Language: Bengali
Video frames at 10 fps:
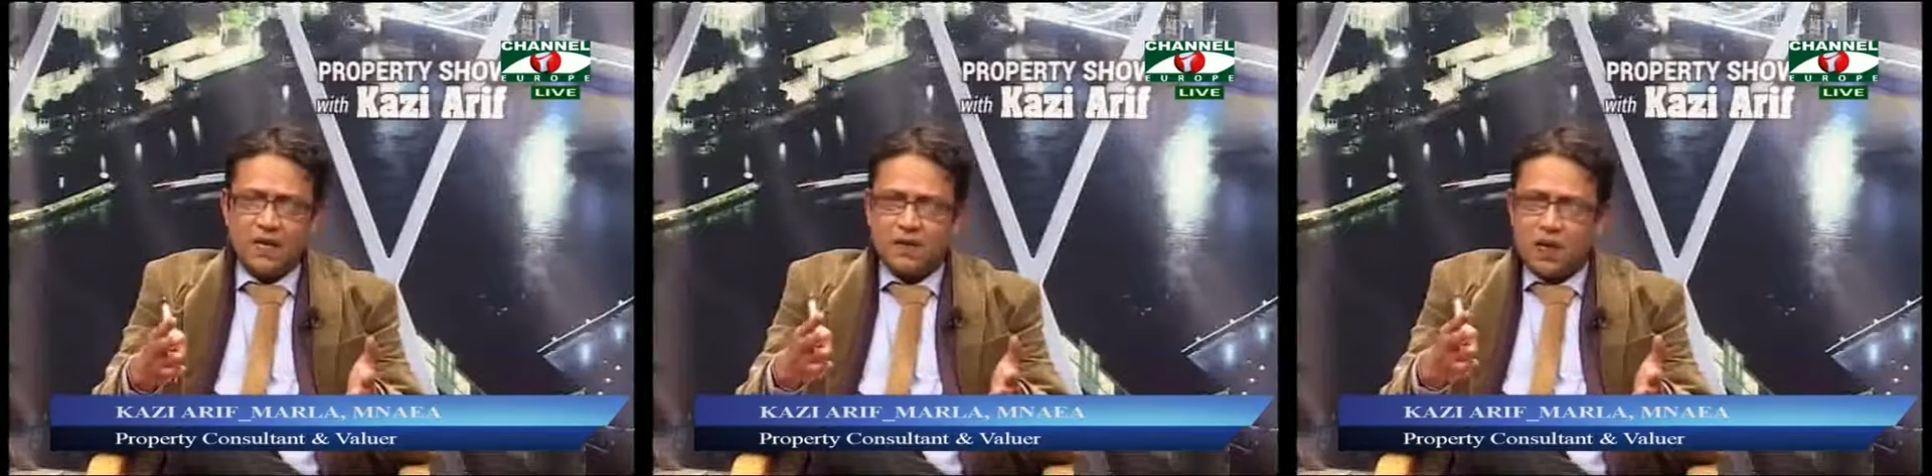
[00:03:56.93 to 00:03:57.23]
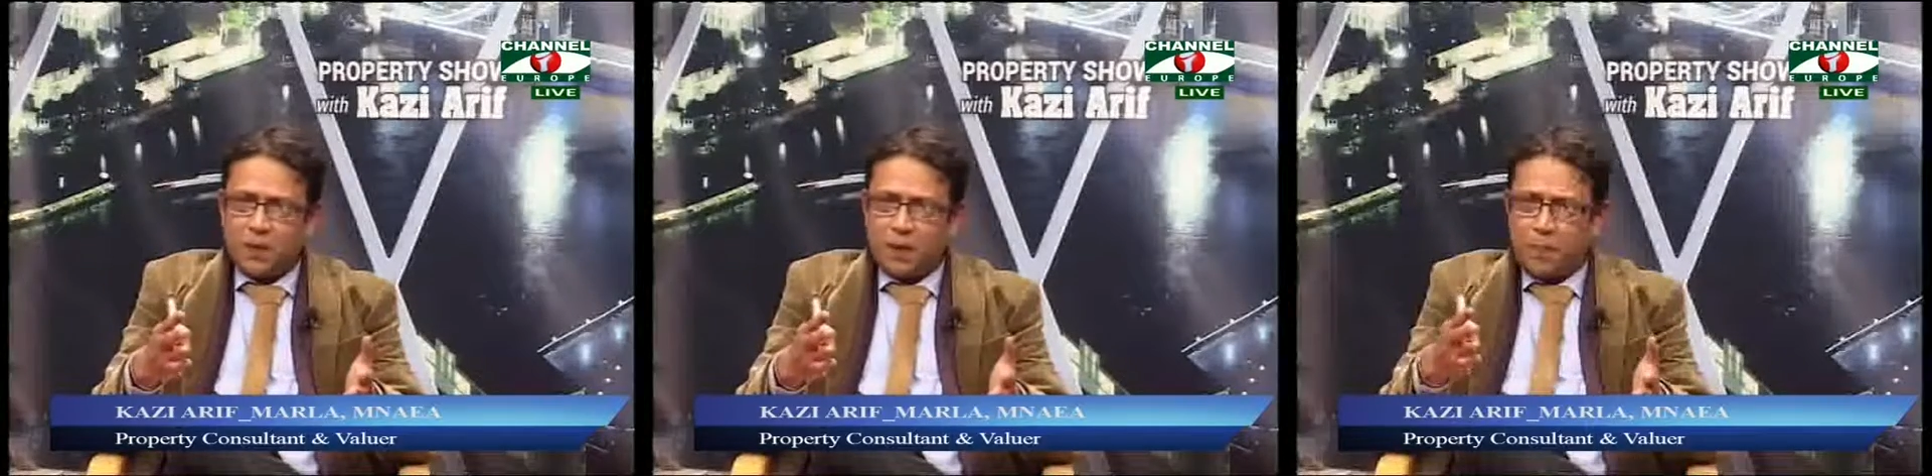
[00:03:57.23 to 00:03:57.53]
যে
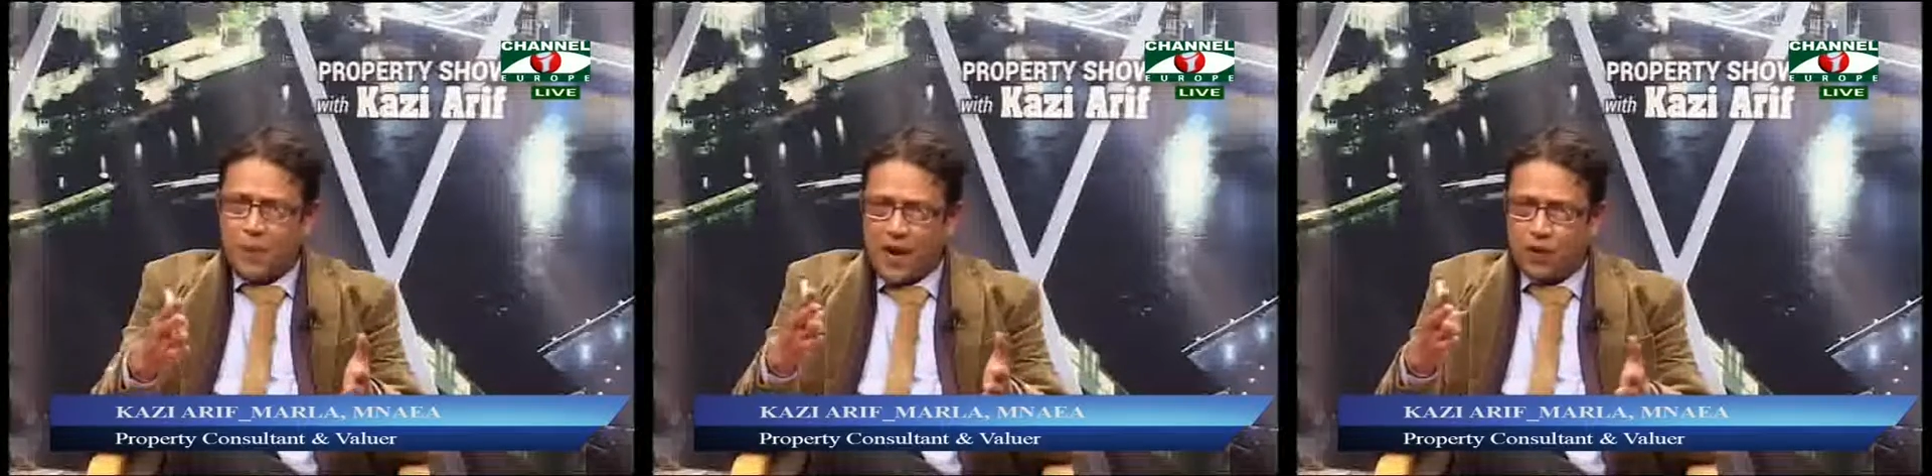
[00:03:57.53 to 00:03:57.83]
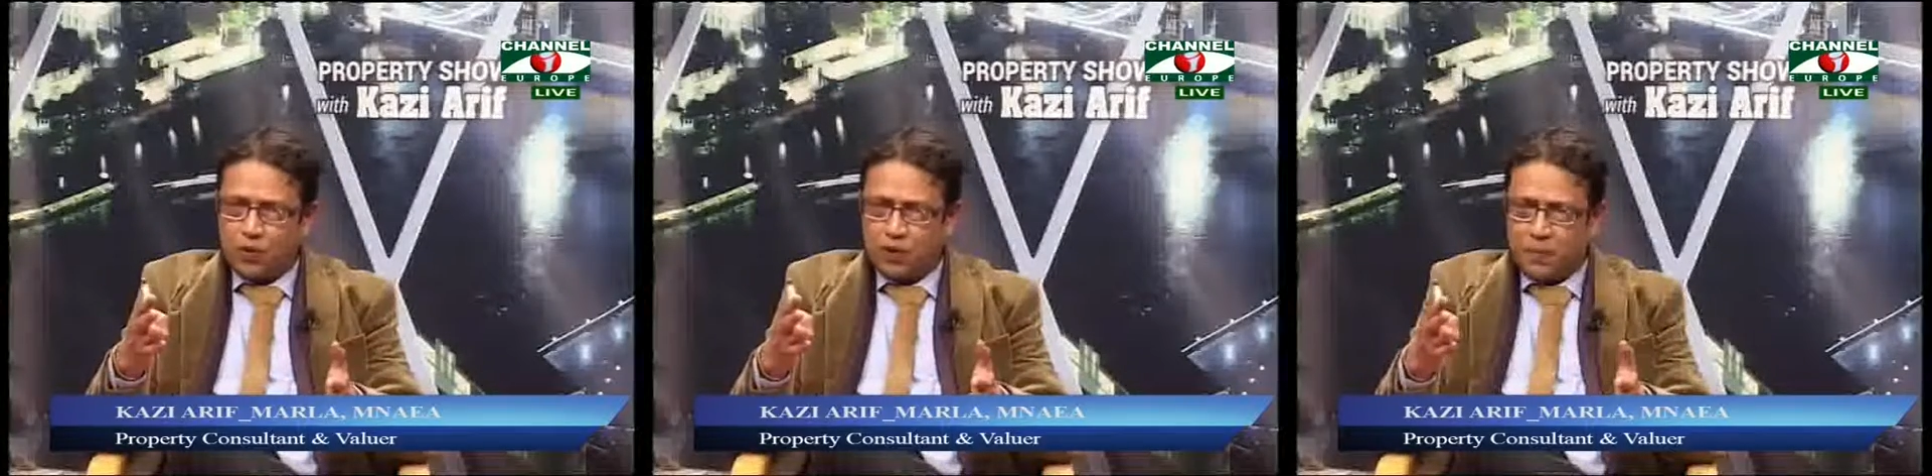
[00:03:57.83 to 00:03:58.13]
আপনি কি প্ল্যান
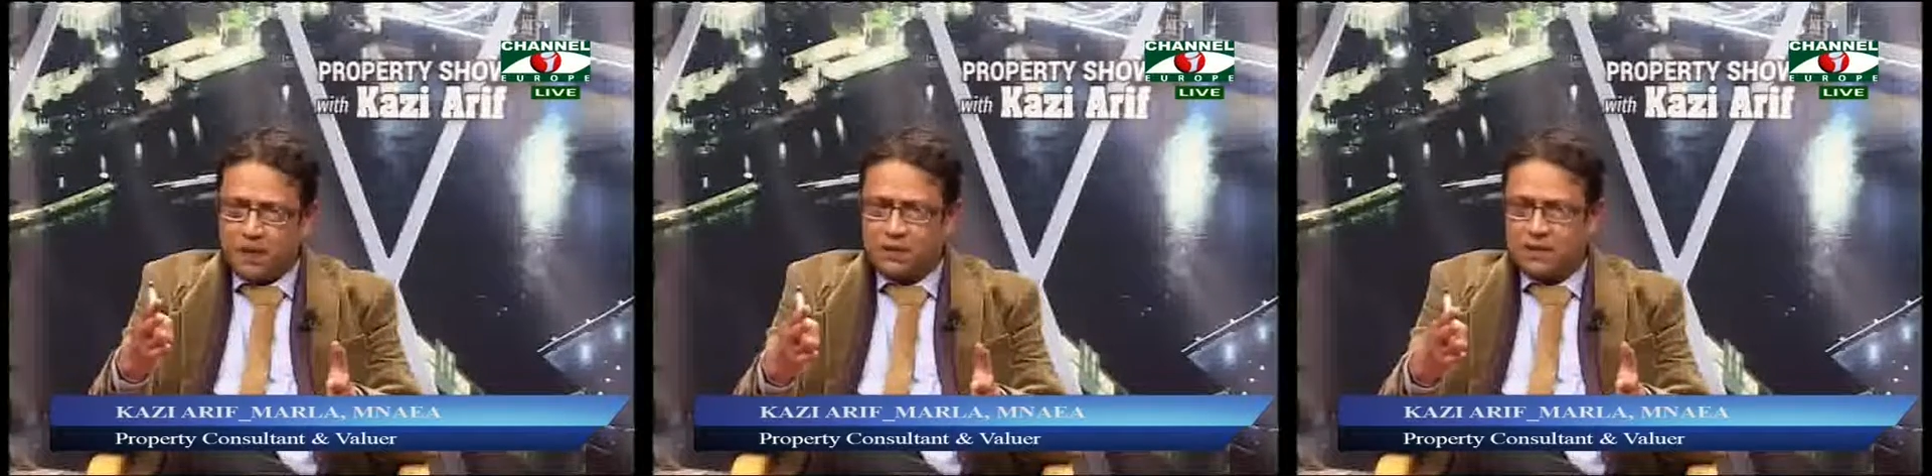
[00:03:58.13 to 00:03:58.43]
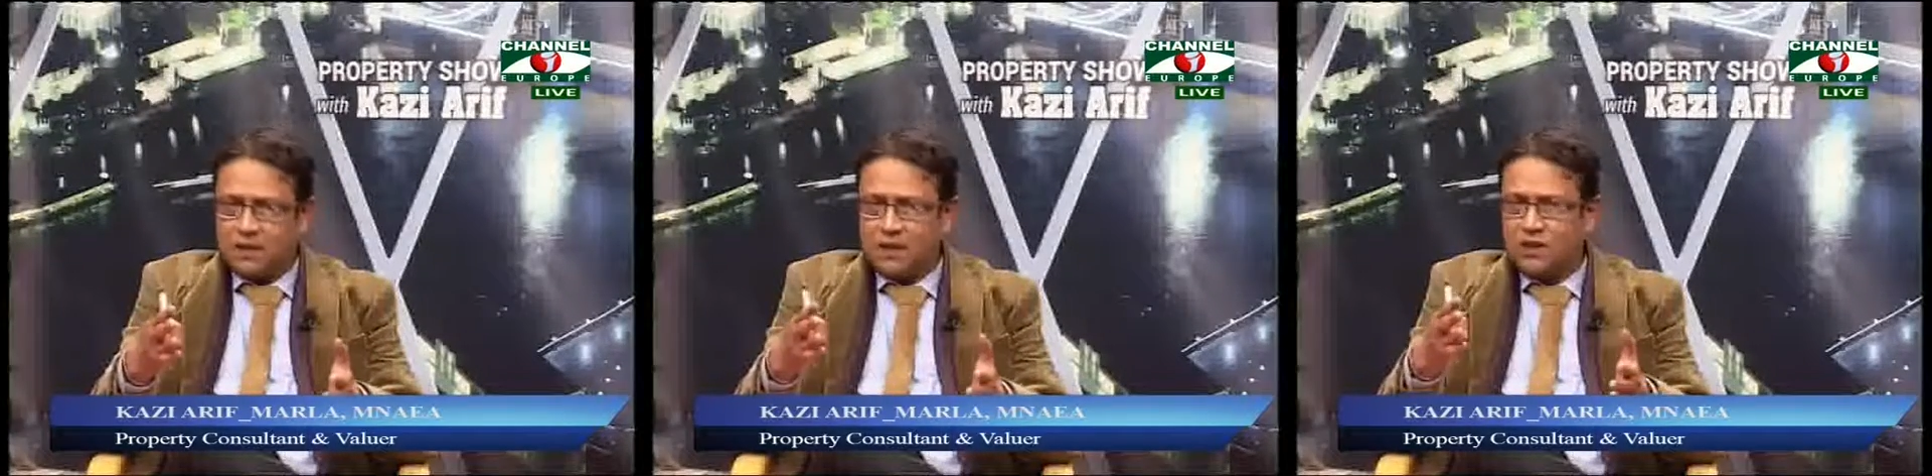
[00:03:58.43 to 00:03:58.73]
করতে
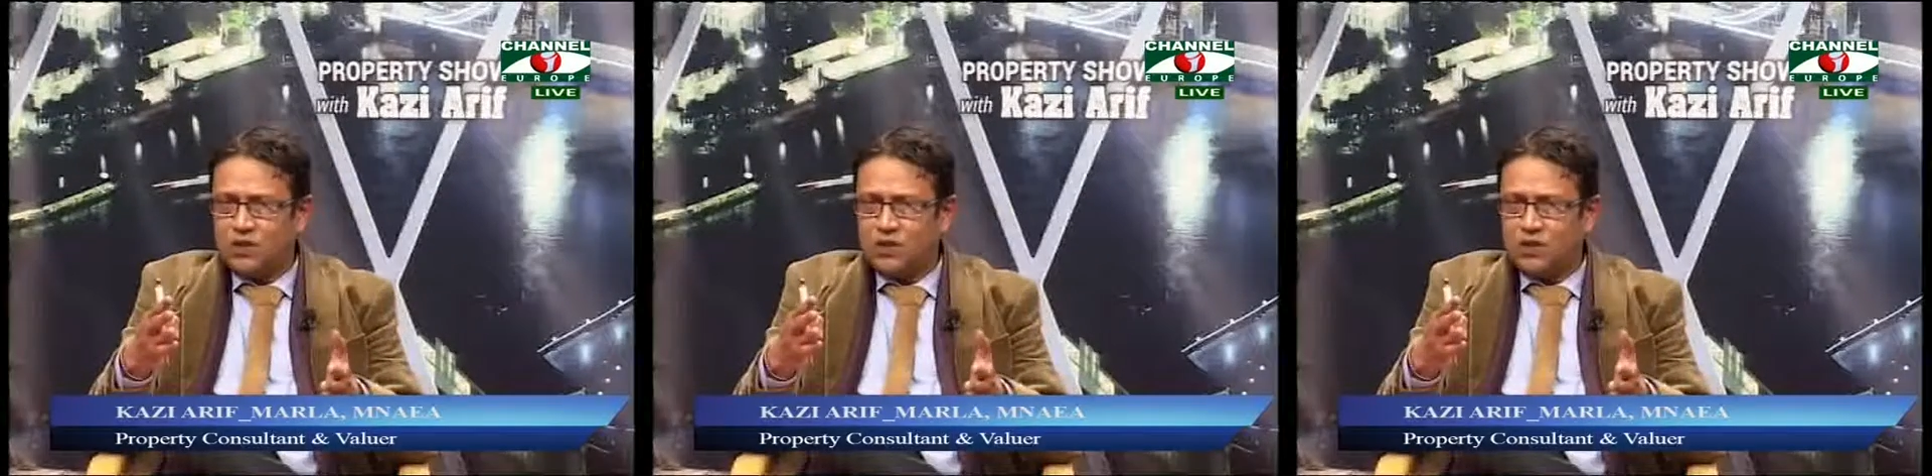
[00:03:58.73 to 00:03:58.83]
পারছেন